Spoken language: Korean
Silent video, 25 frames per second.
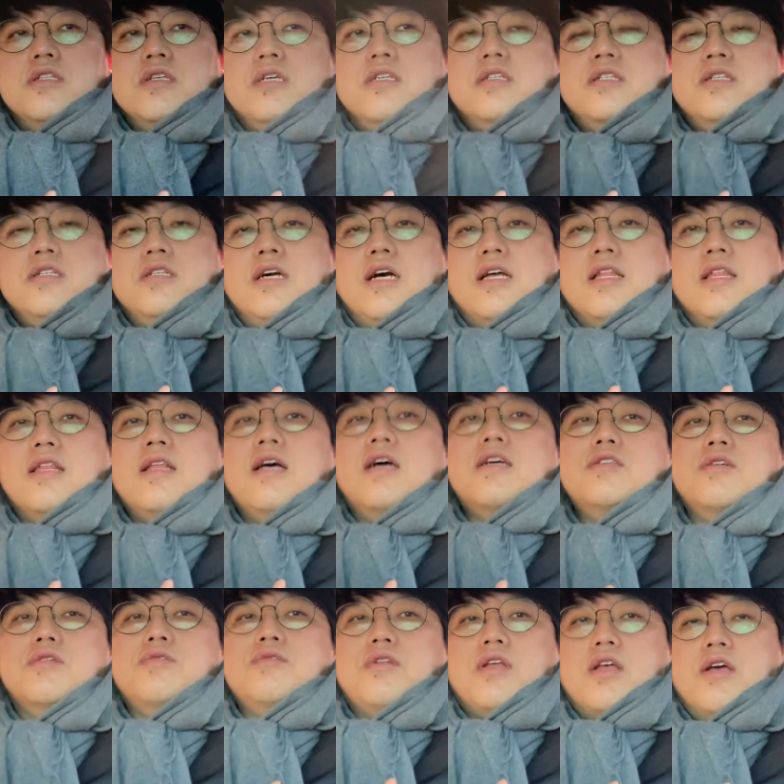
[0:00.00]
사실 안
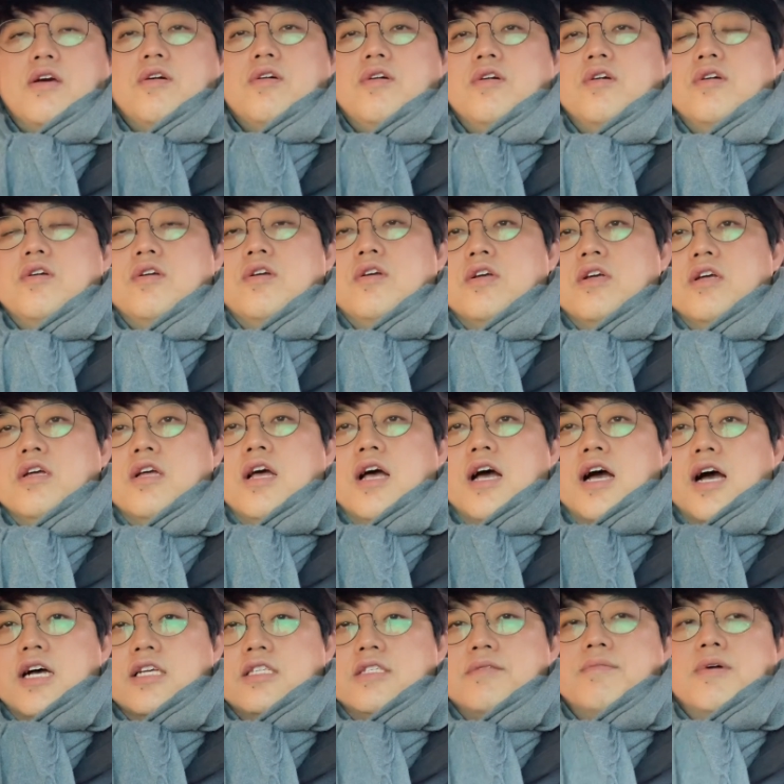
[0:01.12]
하셔도 돼요.
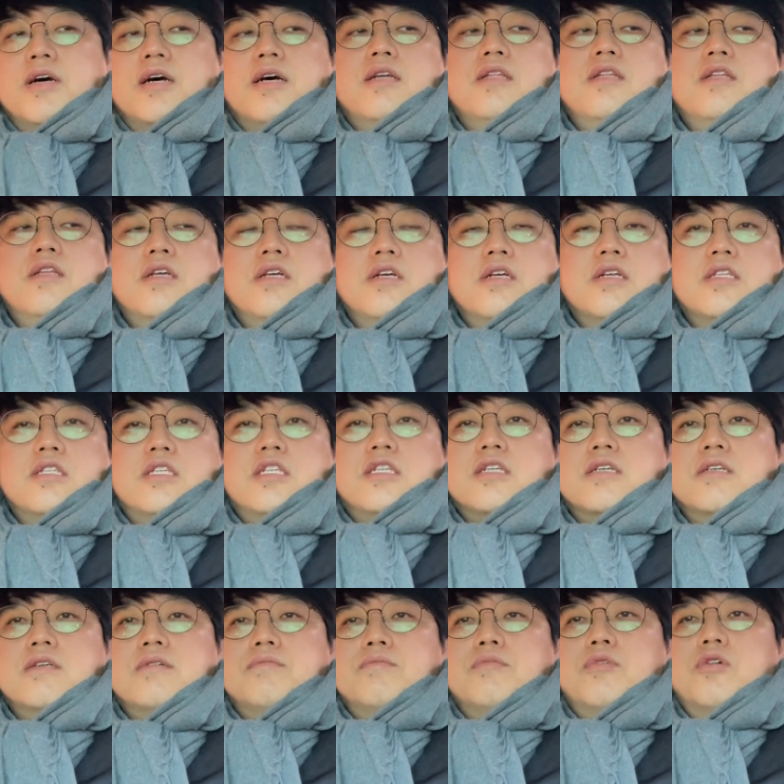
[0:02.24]
하지만
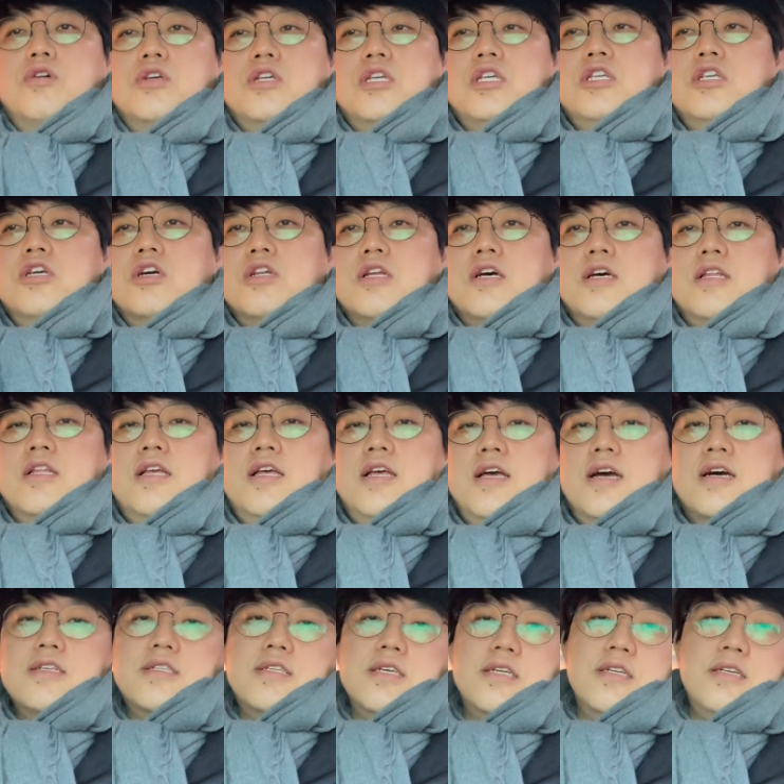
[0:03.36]
지금 뭐 2년 안에
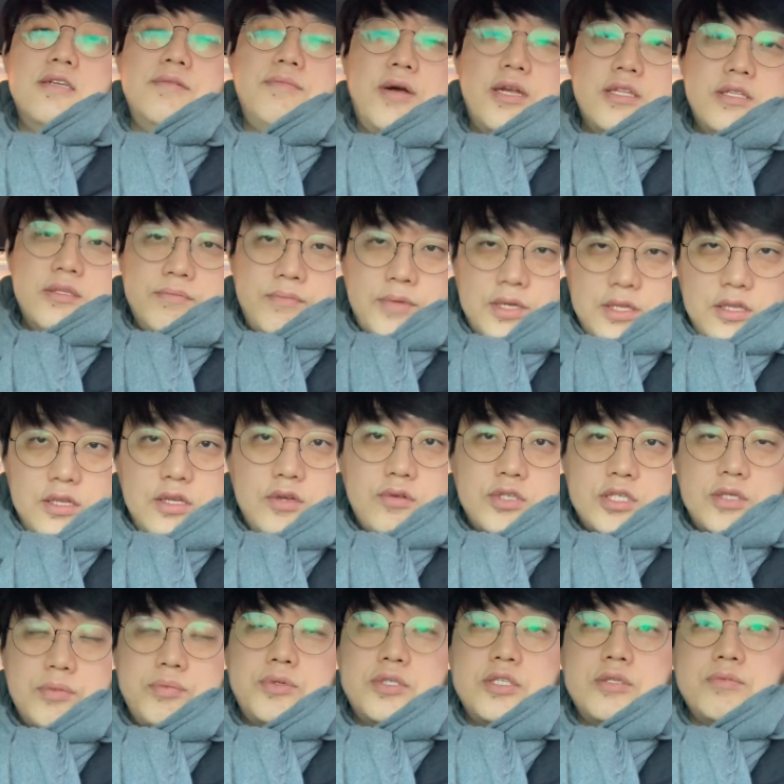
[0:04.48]
학사를 만, 만들고
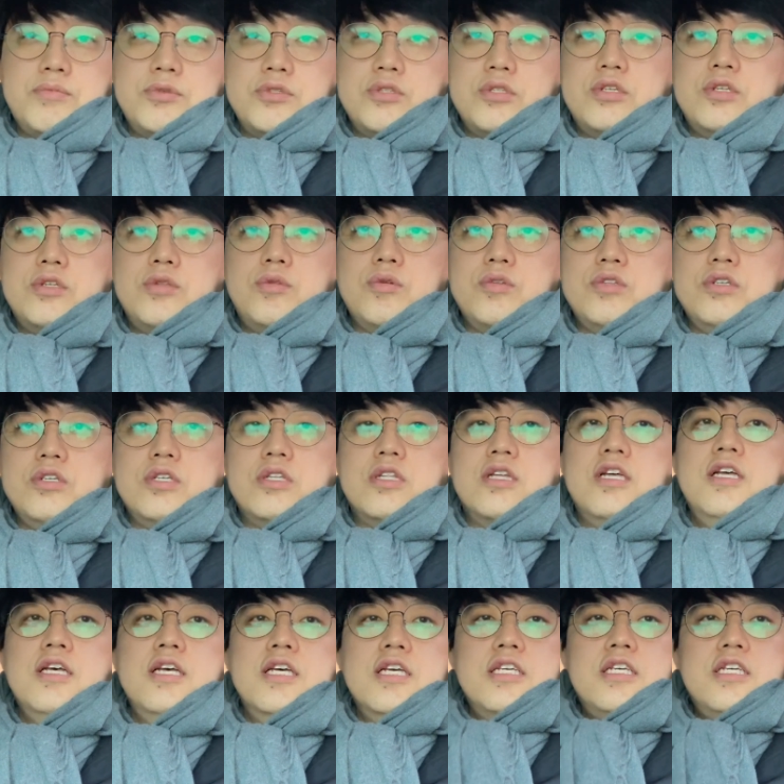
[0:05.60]
싶으신 분들 또는
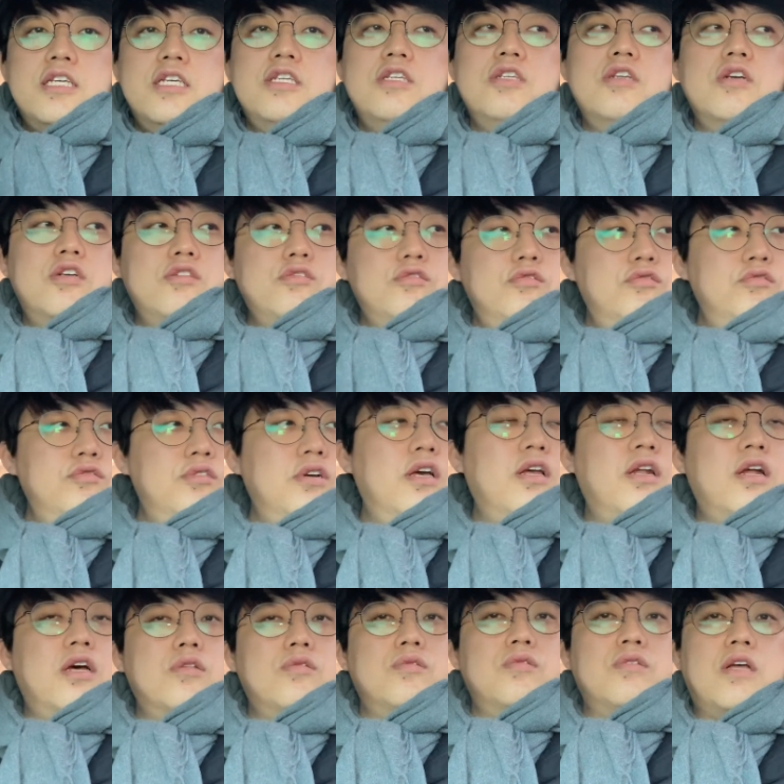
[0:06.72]
2년
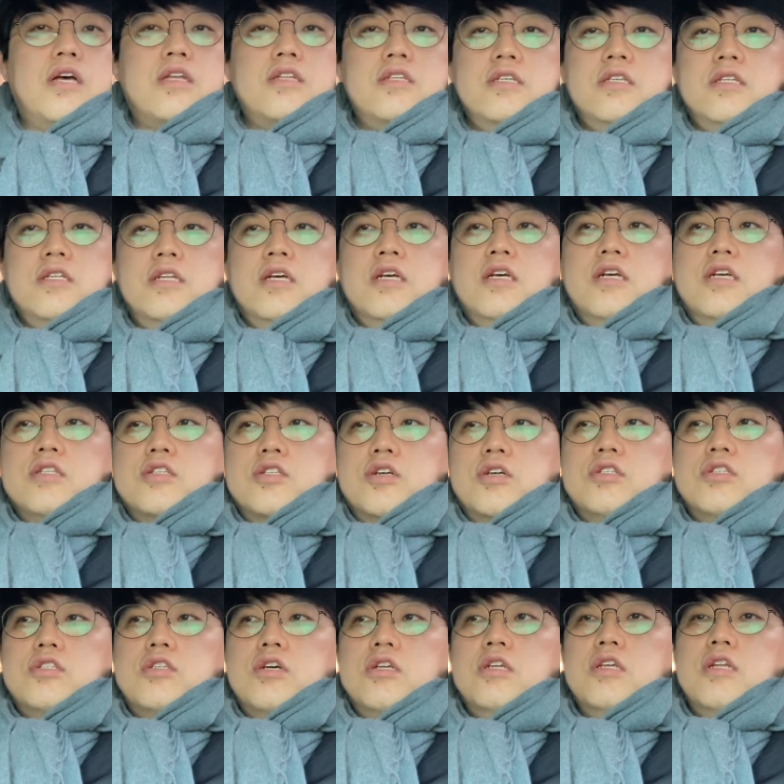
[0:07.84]
후에라도 나는
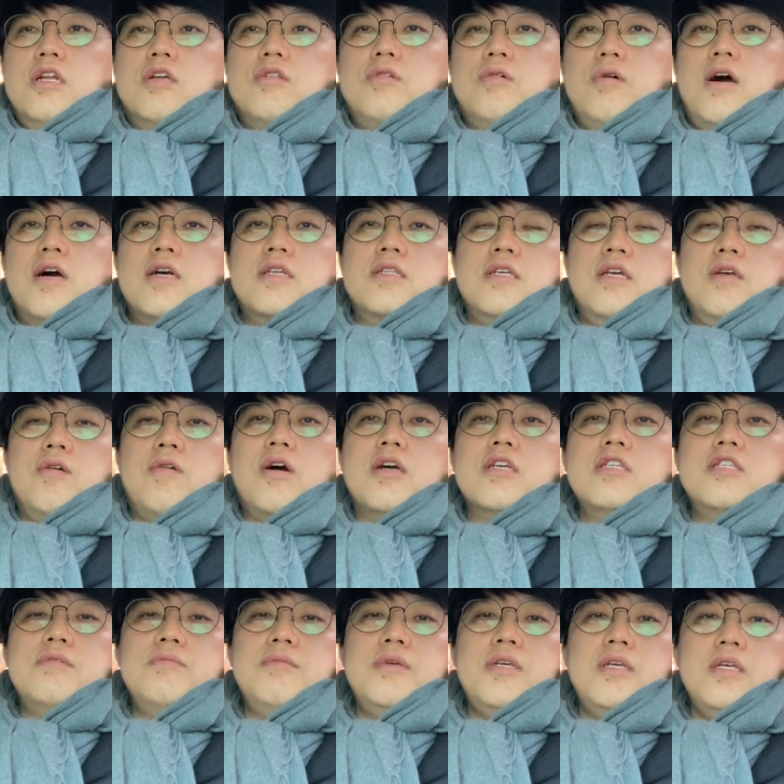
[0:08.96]
천천히라도 학사에
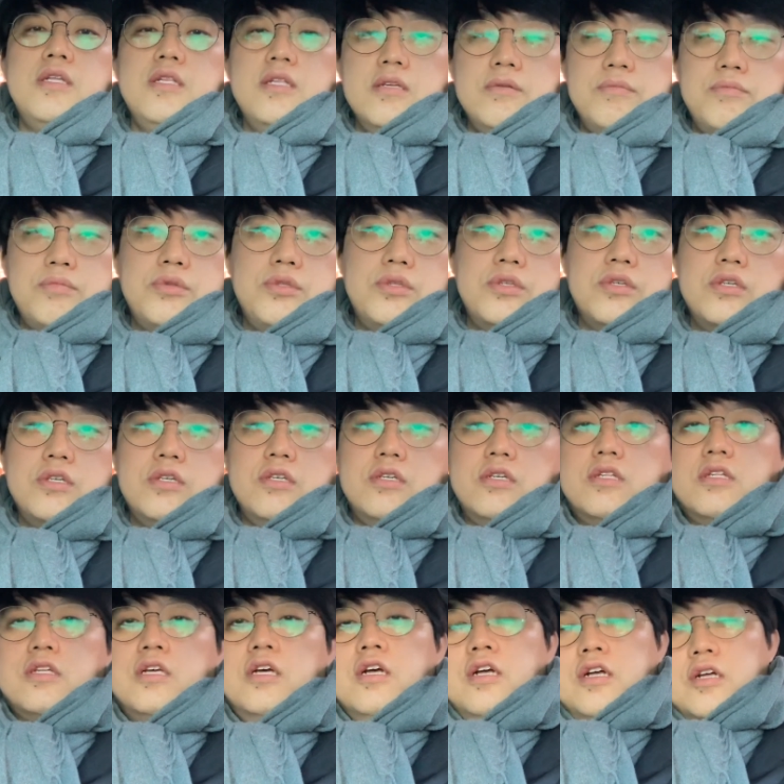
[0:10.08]
관심이 있는 분들은
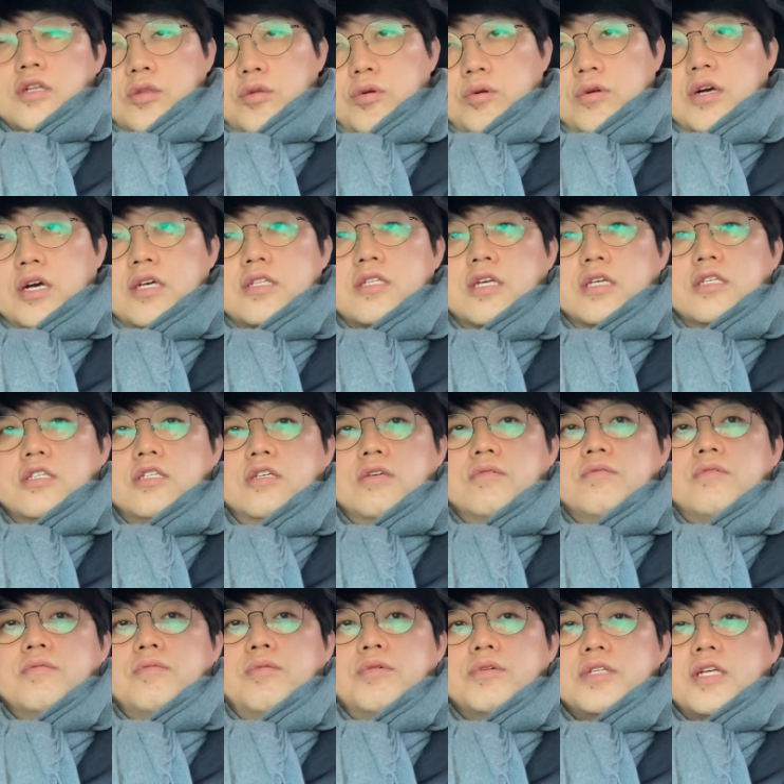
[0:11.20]
독학사 시험을
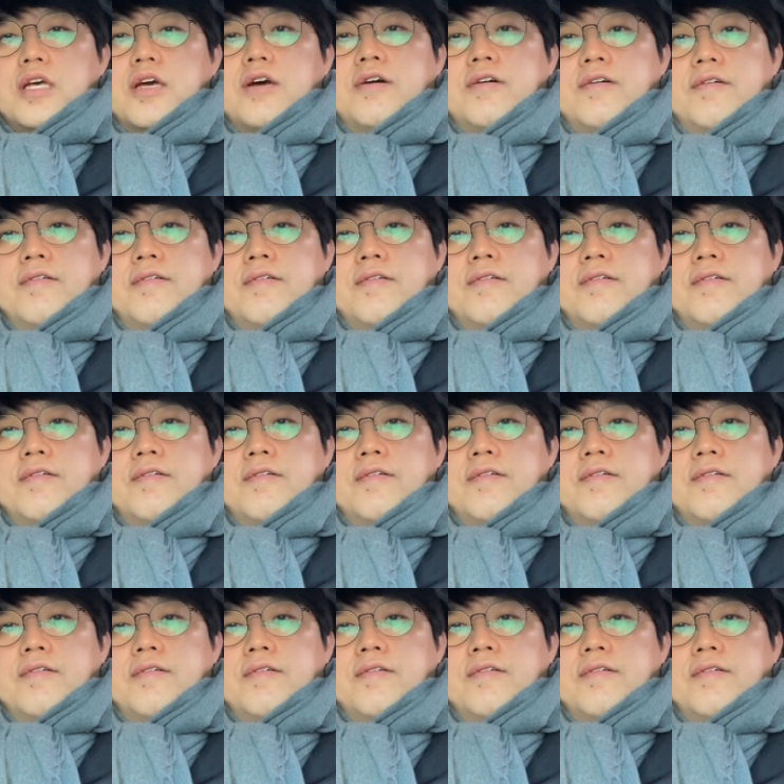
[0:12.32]
보세요.